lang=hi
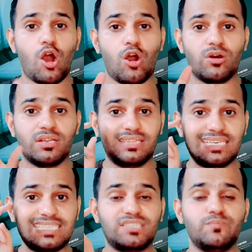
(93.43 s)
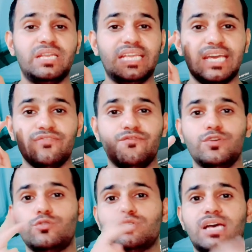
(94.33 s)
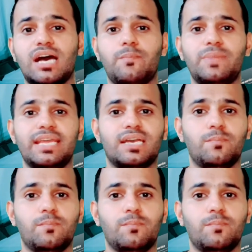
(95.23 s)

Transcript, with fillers: और 10 मिलियन व्यूज़ आपने